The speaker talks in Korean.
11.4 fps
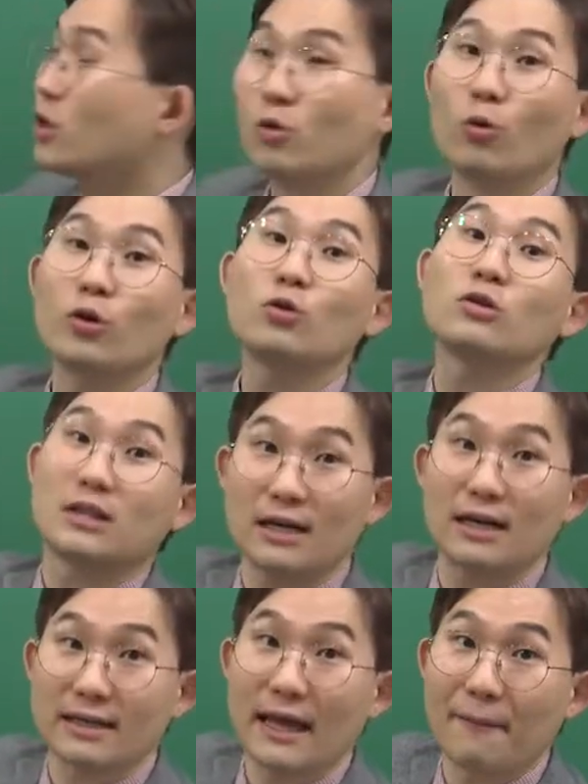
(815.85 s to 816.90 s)
여기로
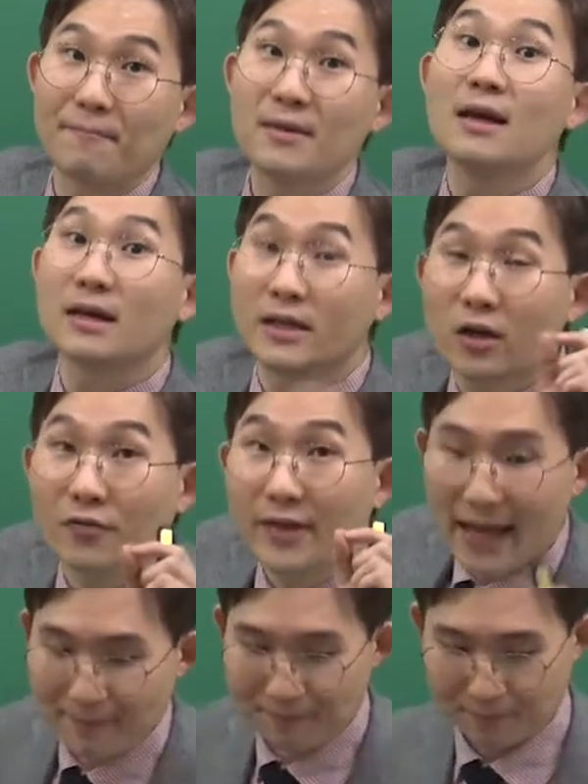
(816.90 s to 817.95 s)
들어가게 돼.
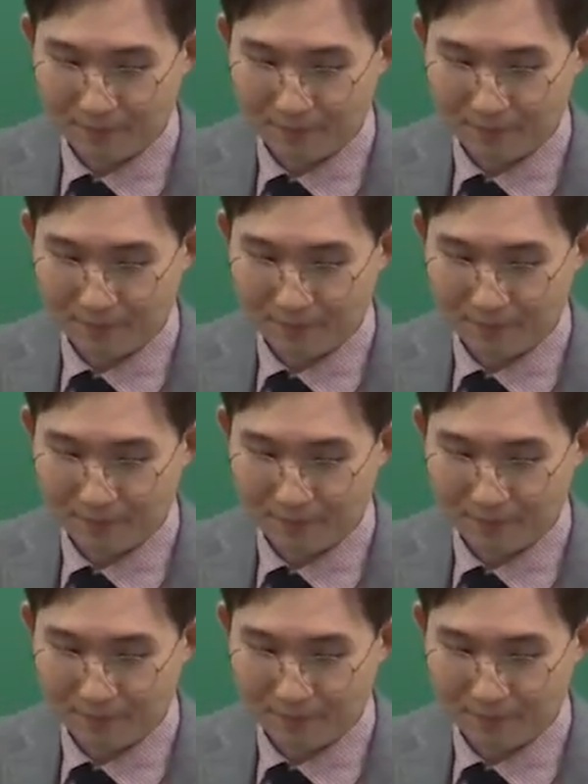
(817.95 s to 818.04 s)
그런데